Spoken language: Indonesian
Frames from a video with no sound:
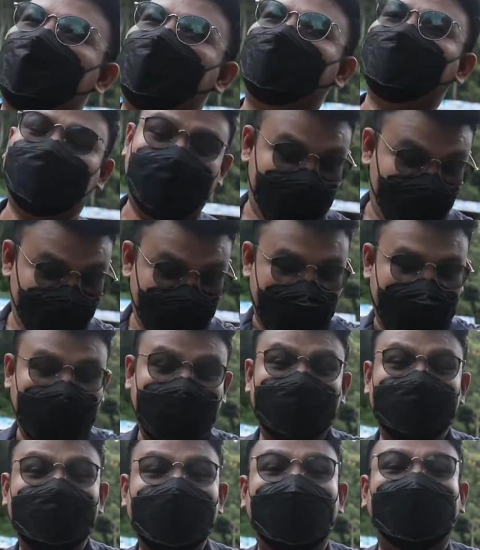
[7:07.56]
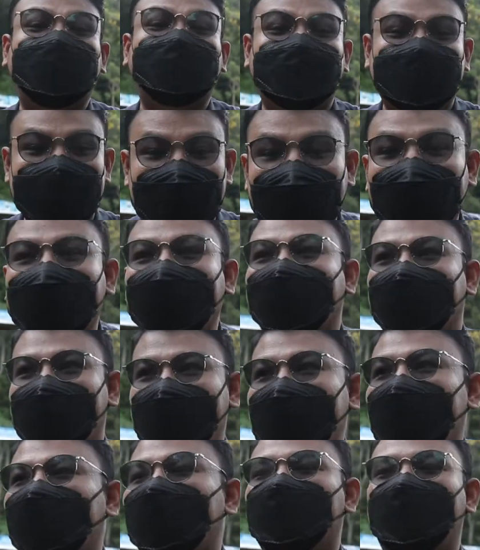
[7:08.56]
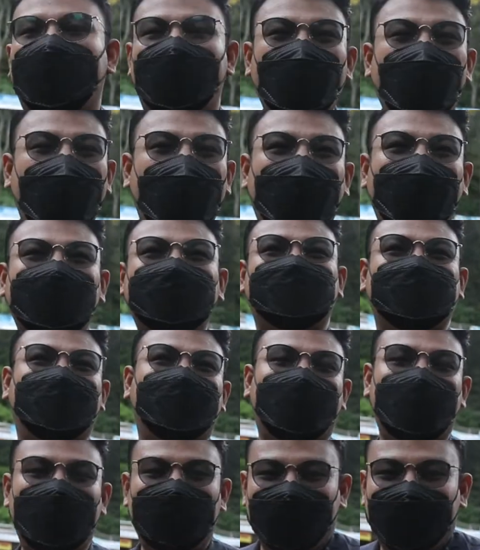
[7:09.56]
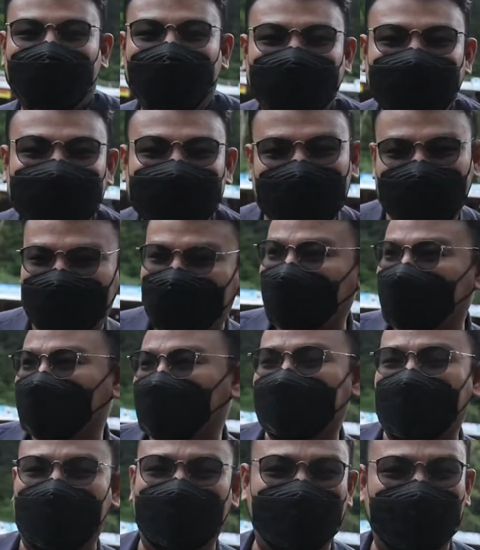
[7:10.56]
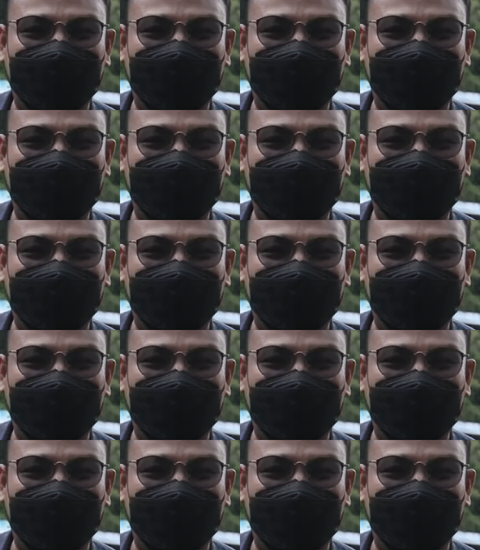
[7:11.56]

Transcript: mana sudah mulai agak bezah ya, Pandu akan segera mengisi perutku yang